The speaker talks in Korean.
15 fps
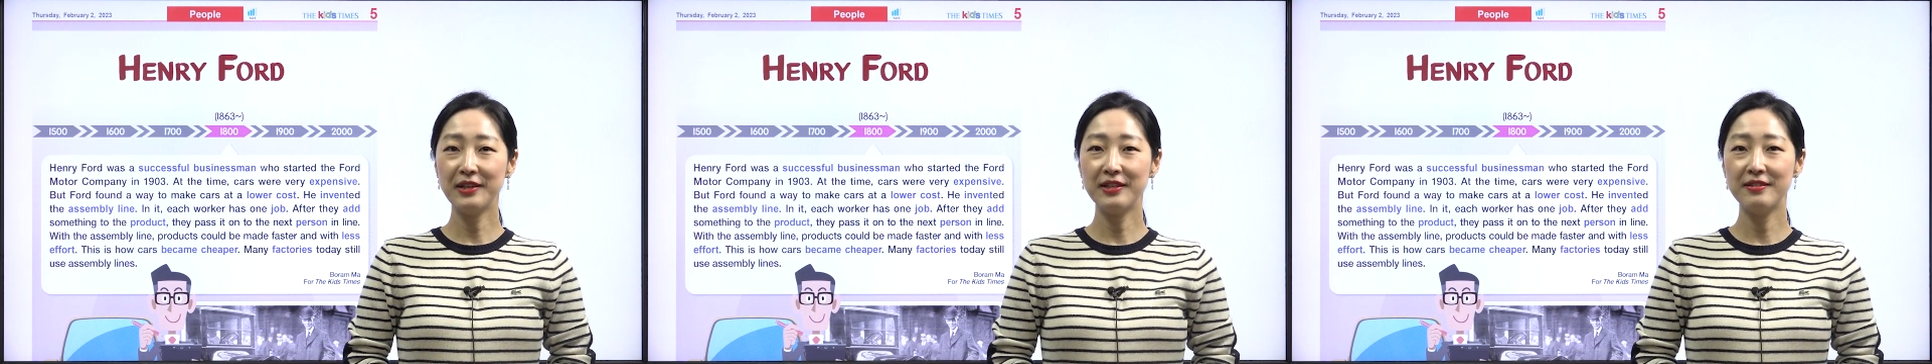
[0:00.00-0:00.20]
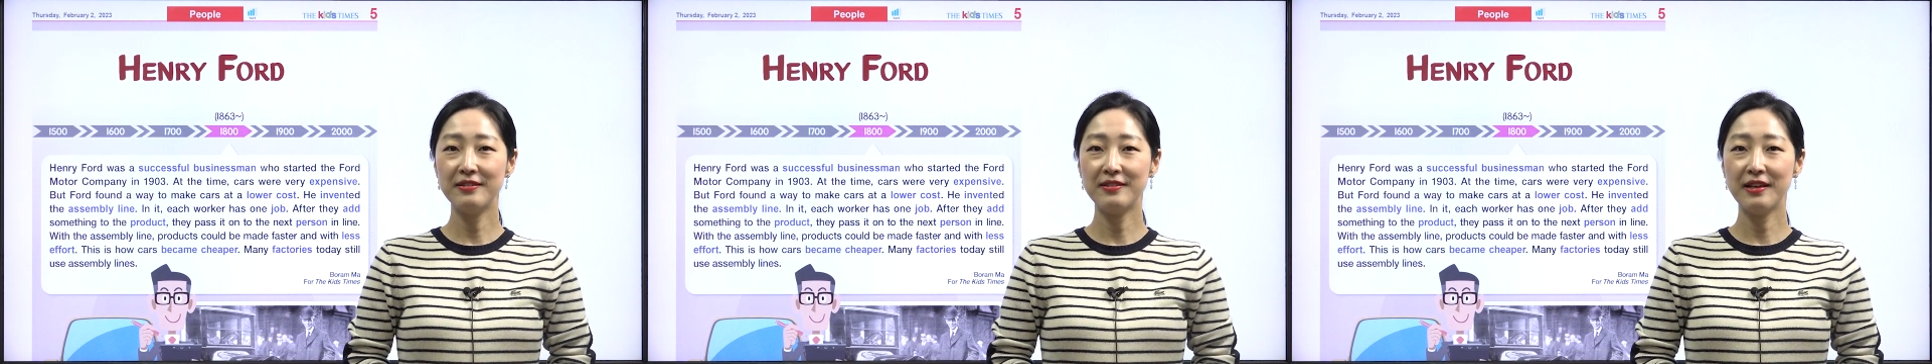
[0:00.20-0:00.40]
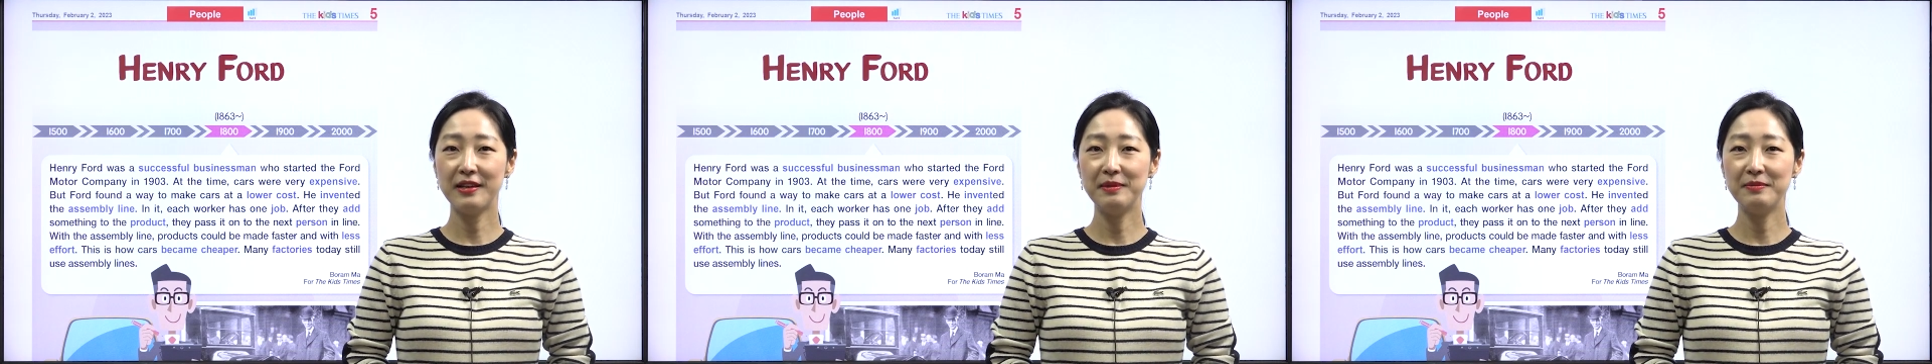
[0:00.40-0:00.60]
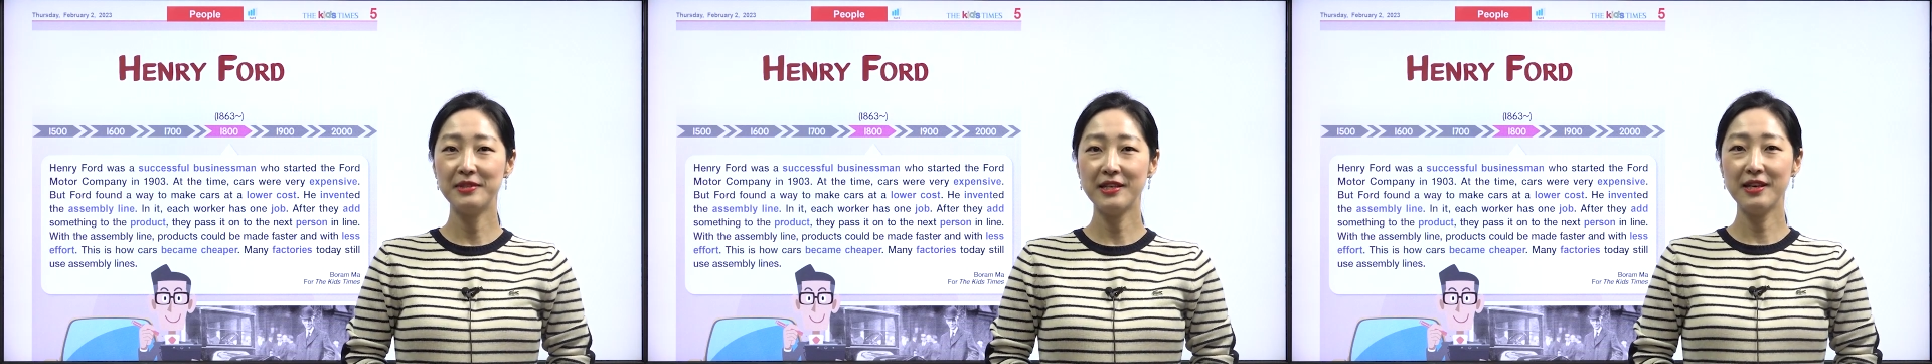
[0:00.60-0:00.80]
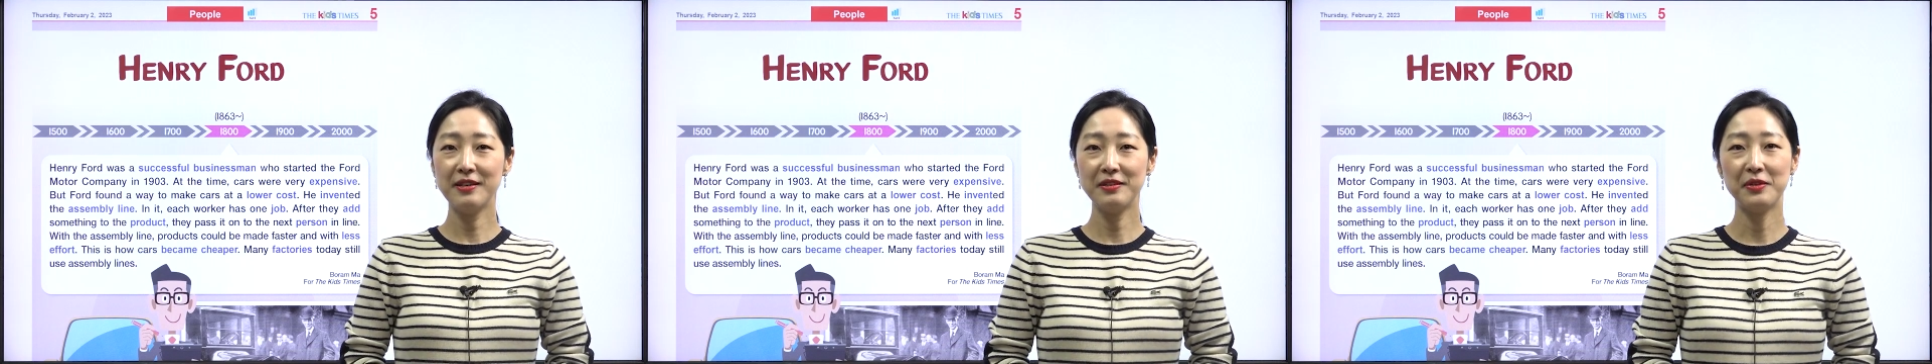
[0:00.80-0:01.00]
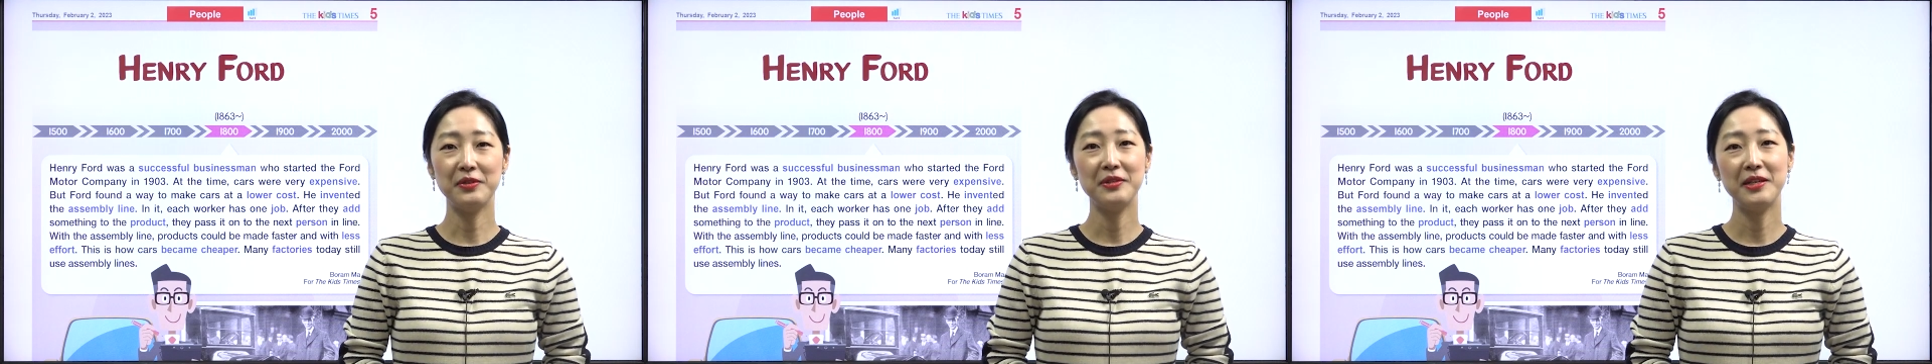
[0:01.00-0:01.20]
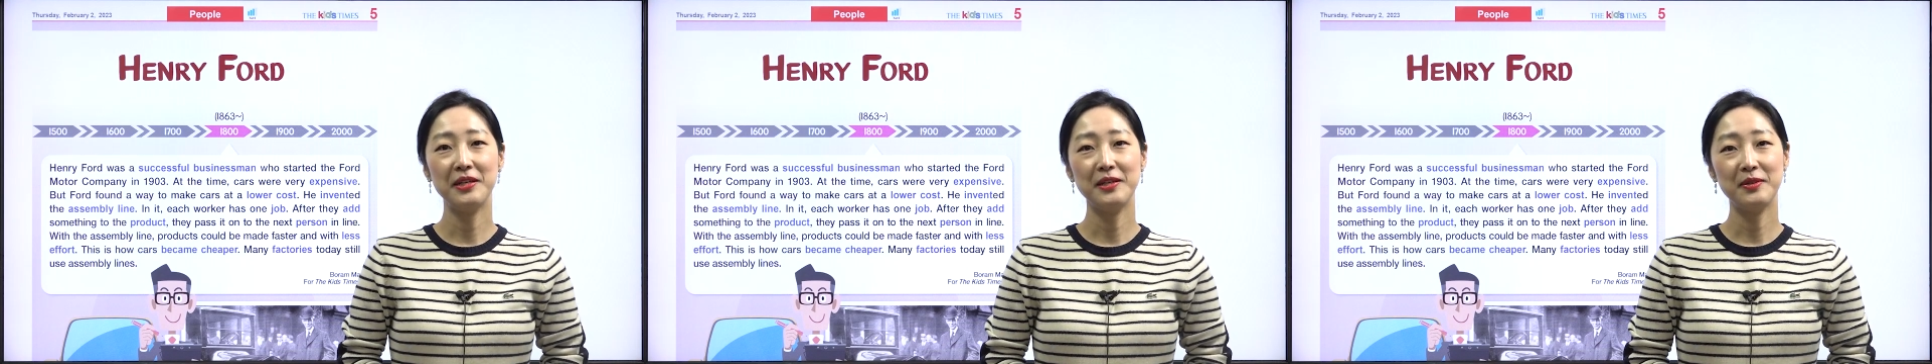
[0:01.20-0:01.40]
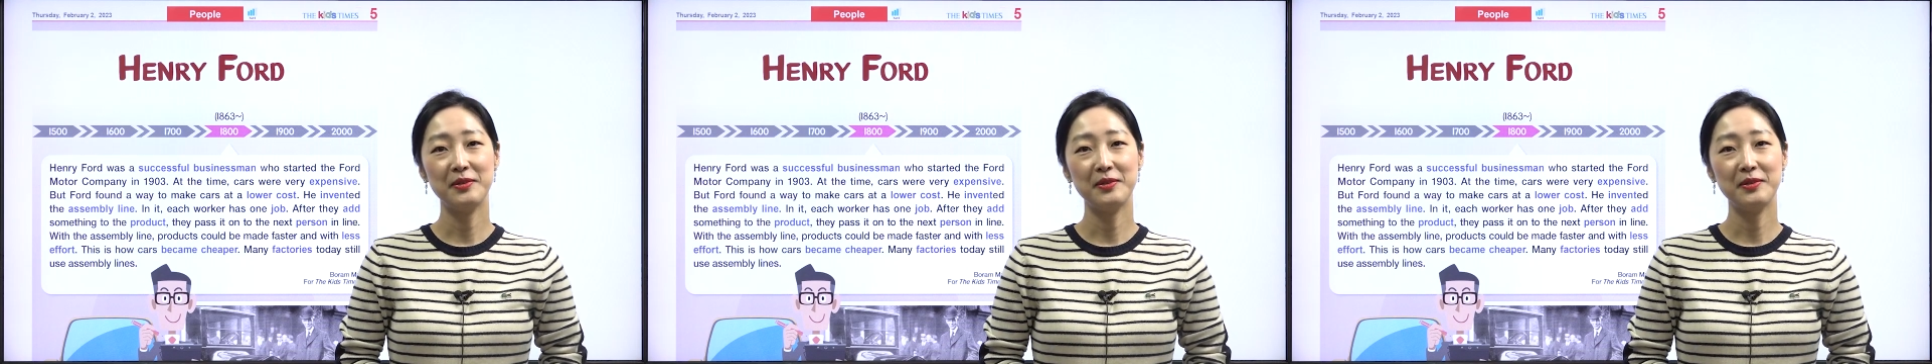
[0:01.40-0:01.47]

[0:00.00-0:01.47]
키즈타임스의 전나리